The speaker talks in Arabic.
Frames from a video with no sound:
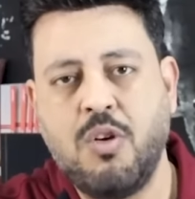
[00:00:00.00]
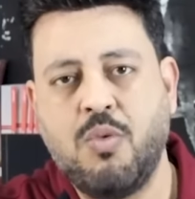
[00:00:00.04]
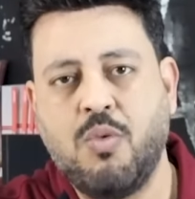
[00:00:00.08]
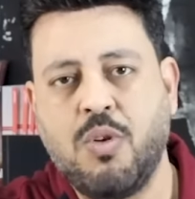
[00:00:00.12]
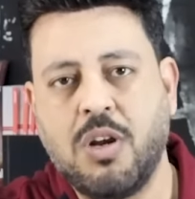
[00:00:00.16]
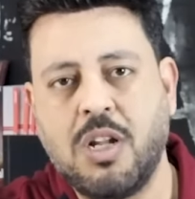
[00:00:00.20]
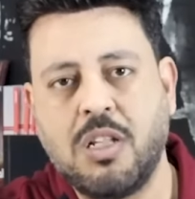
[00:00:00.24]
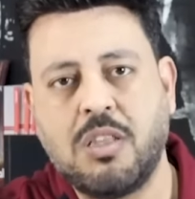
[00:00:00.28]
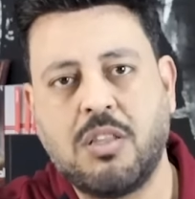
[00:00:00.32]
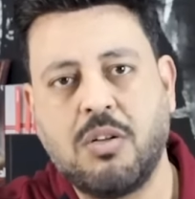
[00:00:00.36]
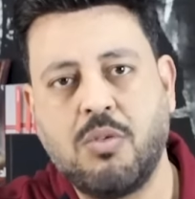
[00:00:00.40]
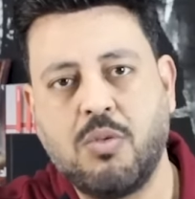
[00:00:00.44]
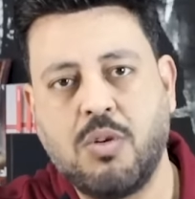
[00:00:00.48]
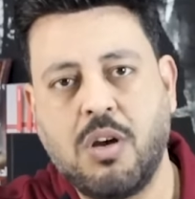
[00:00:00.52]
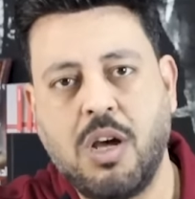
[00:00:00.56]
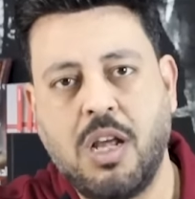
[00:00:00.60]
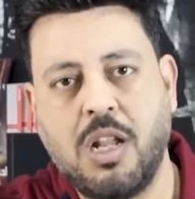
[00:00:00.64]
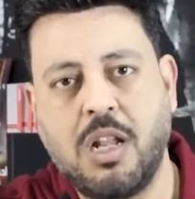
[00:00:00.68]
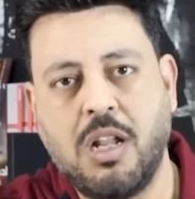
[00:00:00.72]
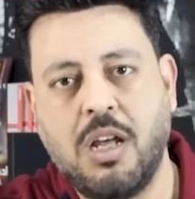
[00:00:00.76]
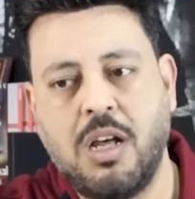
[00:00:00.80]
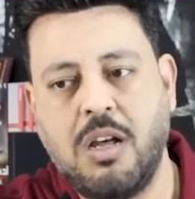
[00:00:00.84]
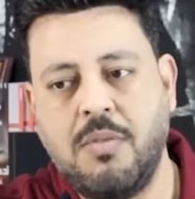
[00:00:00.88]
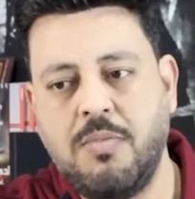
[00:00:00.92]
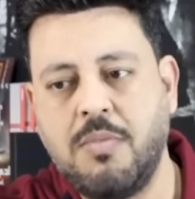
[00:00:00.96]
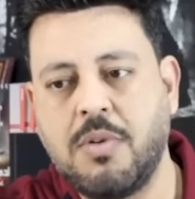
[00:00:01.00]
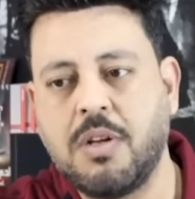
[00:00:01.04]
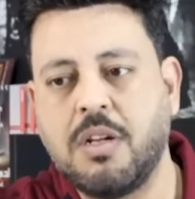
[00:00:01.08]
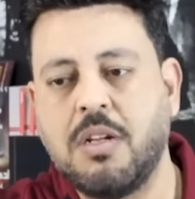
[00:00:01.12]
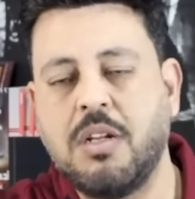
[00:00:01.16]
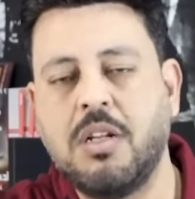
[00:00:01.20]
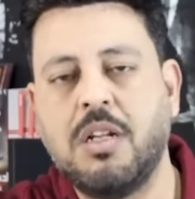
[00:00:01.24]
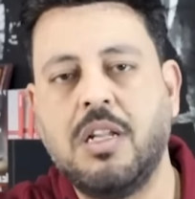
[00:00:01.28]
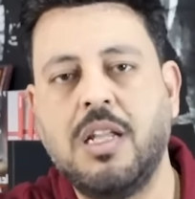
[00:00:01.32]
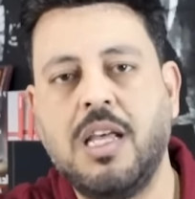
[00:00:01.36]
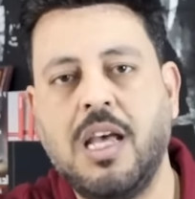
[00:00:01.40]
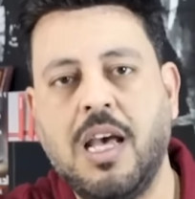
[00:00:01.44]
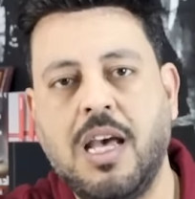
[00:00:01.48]
ونترك الامر
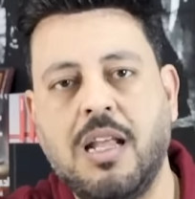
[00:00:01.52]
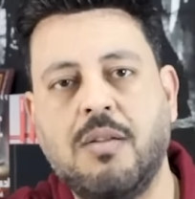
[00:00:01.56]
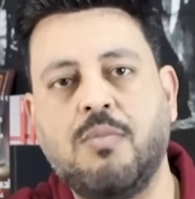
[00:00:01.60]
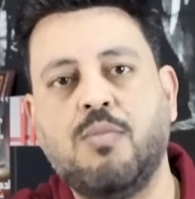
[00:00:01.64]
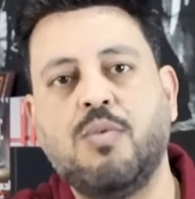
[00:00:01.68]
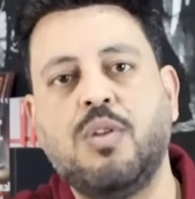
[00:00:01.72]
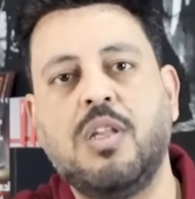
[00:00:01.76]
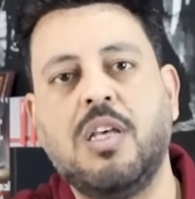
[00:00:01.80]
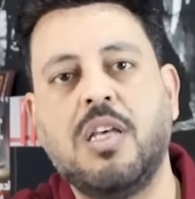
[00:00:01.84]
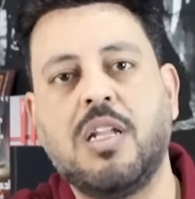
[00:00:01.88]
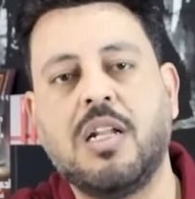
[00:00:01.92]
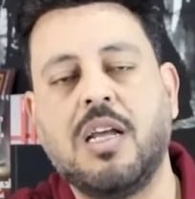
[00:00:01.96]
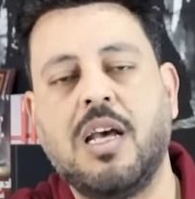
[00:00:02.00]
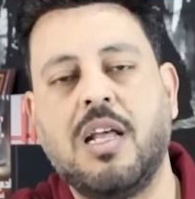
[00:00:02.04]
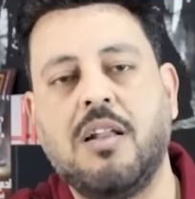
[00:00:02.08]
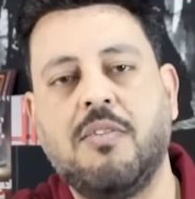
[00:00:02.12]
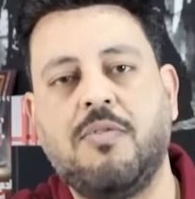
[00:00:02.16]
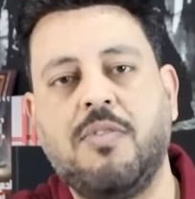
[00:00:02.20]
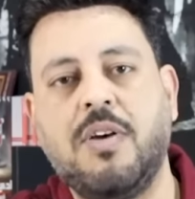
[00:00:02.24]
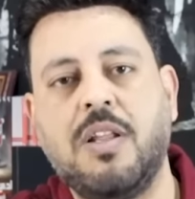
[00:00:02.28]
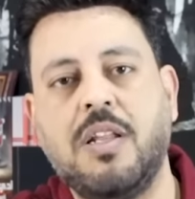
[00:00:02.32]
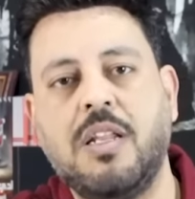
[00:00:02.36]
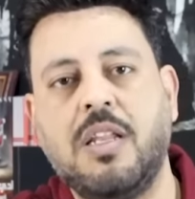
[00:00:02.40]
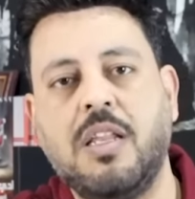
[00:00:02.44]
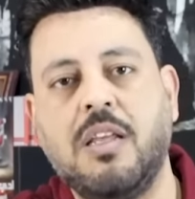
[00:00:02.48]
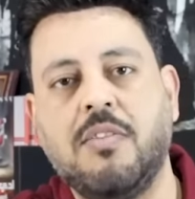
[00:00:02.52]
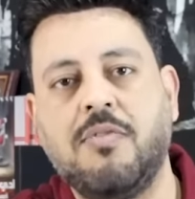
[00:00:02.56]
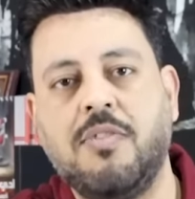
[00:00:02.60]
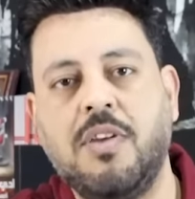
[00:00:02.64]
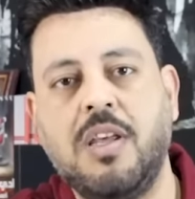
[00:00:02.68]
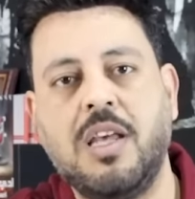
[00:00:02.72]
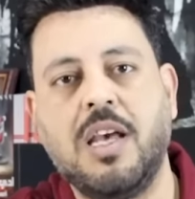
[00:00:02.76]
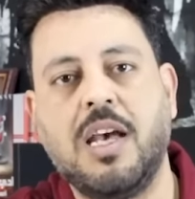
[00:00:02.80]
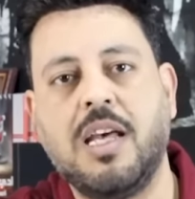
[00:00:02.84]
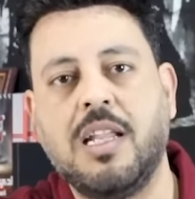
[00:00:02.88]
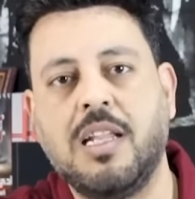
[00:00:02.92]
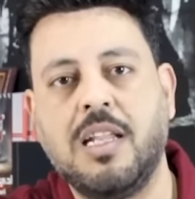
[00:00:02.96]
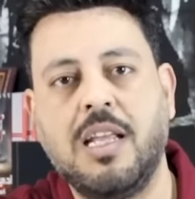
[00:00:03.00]
للمدير الفني
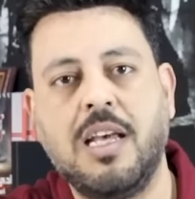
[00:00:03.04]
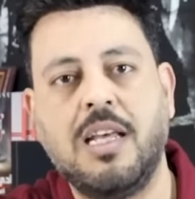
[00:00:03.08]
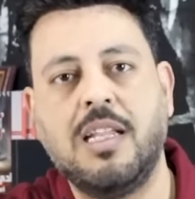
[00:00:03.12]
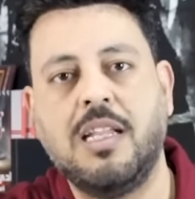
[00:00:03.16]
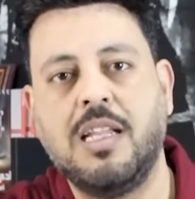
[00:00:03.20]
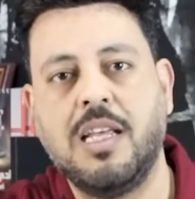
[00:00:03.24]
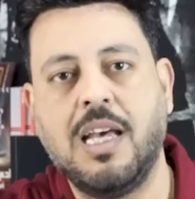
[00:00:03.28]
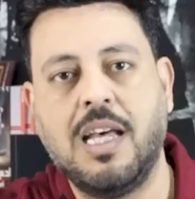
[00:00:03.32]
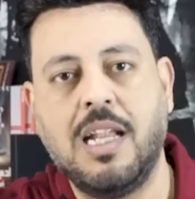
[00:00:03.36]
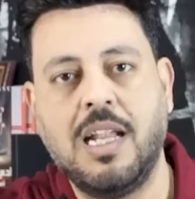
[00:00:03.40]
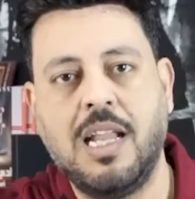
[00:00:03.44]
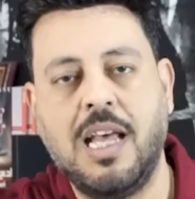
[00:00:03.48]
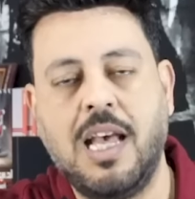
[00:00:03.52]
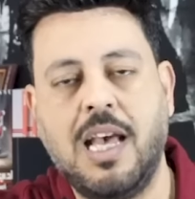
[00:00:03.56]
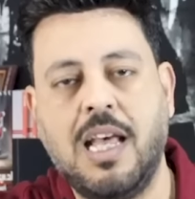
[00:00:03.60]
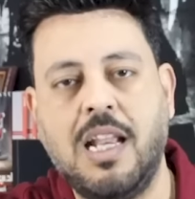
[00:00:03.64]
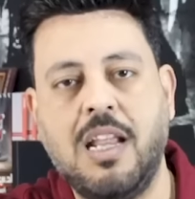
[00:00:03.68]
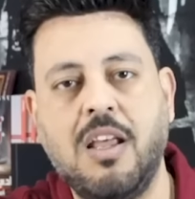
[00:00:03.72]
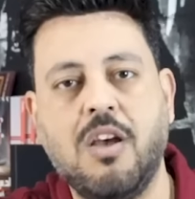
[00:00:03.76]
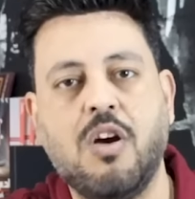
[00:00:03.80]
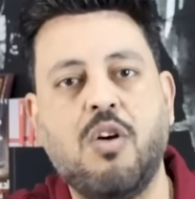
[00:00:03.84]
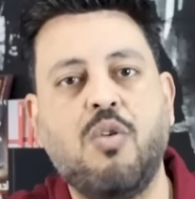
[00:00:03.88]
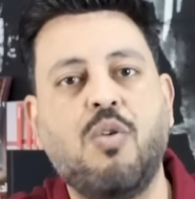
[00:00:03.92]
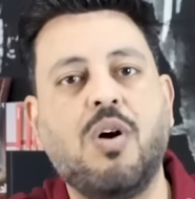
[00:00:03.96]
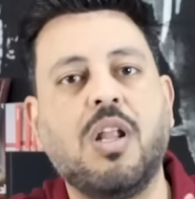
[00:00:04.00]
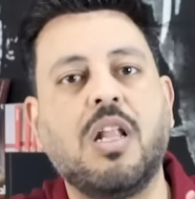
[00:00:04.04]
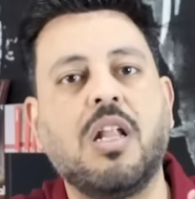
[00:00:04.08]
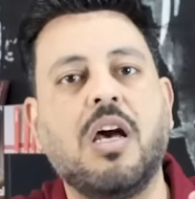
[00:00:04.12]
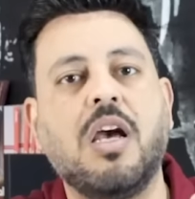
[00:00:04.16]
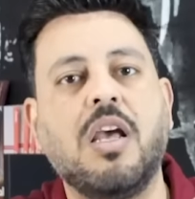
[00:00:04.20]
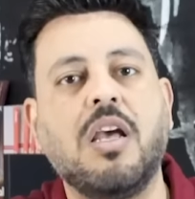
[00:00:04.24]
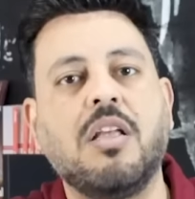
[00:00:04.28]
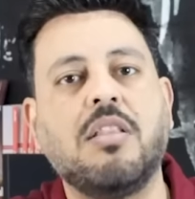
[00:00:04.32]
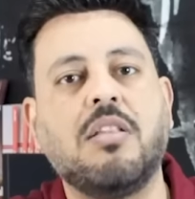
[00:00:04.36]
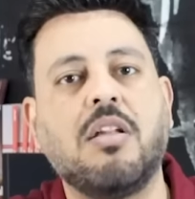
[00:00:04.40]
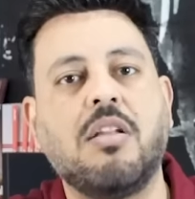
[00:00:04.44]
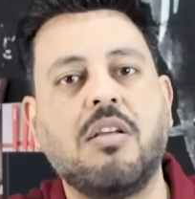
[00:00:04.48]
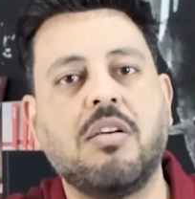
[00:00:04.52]
في النادي الاهلي هو اللي
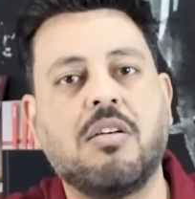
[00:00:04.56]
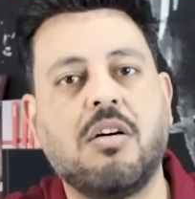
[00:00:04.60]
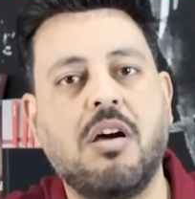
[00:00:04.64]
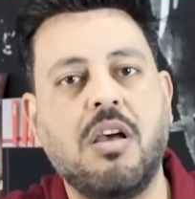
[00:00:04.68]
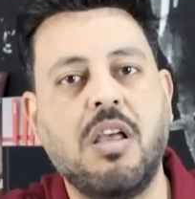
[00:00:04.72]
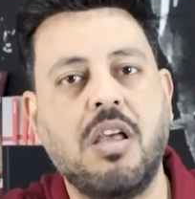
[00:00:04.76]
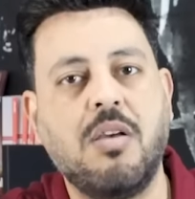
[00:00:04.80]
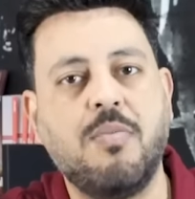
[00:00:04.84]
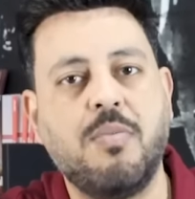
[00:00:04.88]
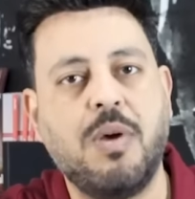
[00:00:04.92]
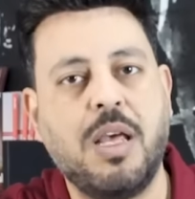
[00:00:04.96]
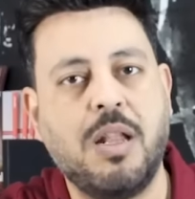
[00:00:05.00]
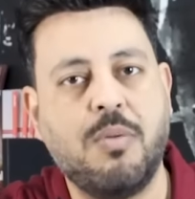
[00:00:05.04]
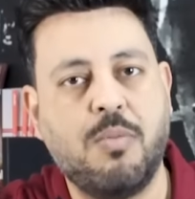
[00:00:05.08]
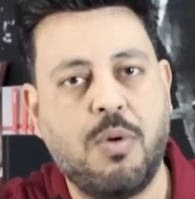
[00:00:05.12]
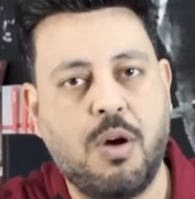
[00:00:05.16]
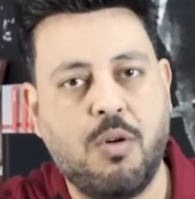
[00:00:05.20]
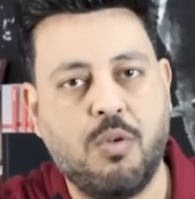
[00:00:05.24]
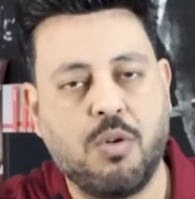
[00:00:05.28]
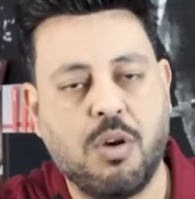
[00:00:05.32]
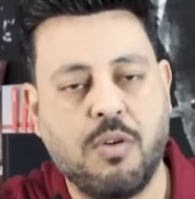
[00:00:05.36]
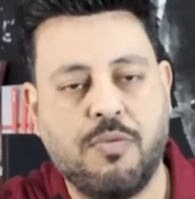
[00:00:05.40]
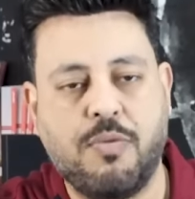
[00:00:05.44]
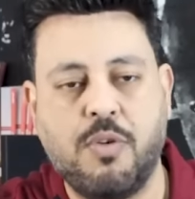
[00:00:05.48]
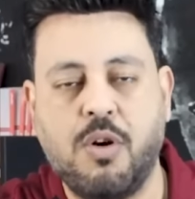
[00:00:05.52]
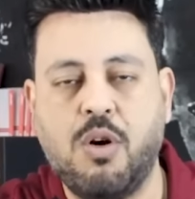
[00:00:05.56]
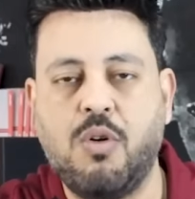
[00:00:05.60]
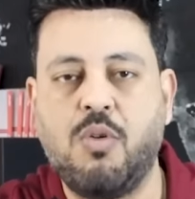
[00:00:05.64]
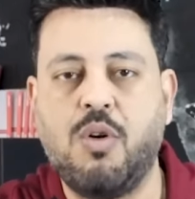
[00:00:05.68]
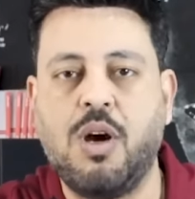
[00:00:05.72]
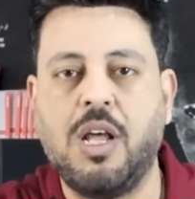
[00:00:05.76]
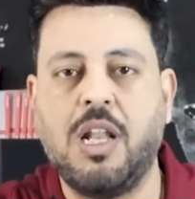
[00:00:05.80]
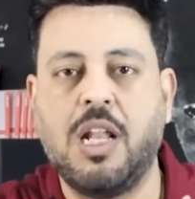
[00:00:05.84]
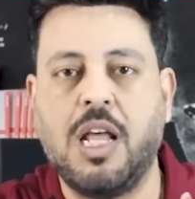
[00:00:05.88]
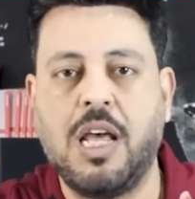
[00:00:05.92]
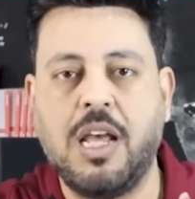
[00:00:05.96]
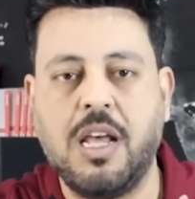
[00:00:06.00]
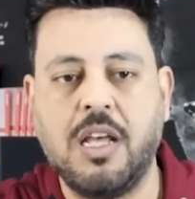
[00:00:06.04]
هيقدر يقيم الموقف
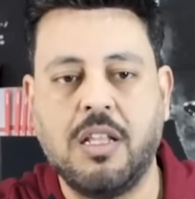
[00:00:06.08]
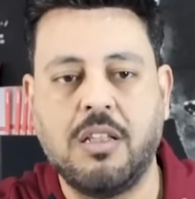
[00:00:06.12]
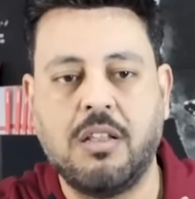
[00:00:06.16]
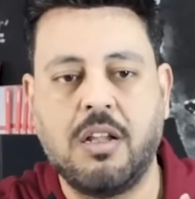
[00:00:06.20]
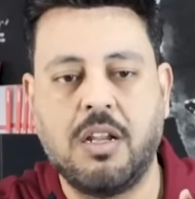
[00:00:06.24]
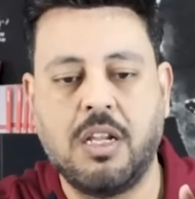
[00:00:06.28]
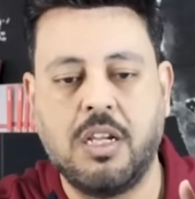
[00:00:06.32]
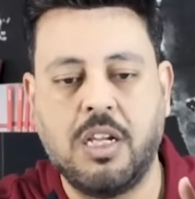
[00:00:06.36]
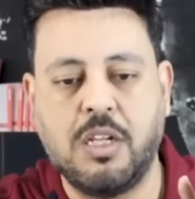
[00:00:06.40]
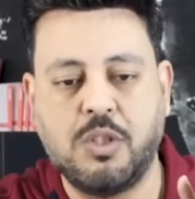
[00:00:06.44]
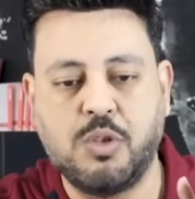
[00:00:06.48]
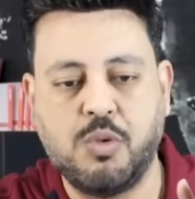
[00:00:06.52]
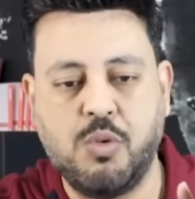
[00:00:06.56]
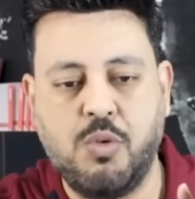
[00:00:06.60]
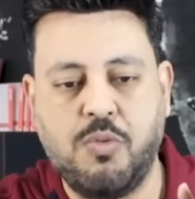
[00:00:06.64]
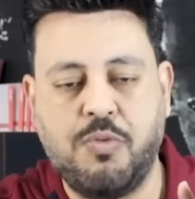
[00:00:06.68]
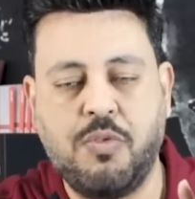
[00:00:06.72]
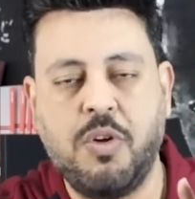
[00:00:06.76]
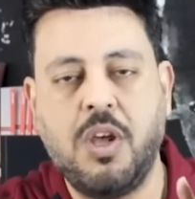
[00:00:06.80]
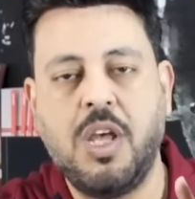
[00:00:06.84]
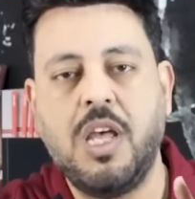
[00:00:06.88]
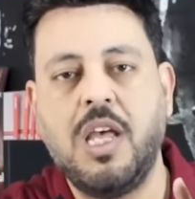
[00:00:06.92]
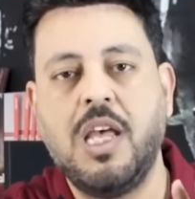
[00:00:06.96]
وهو اللي هيقدر يشوف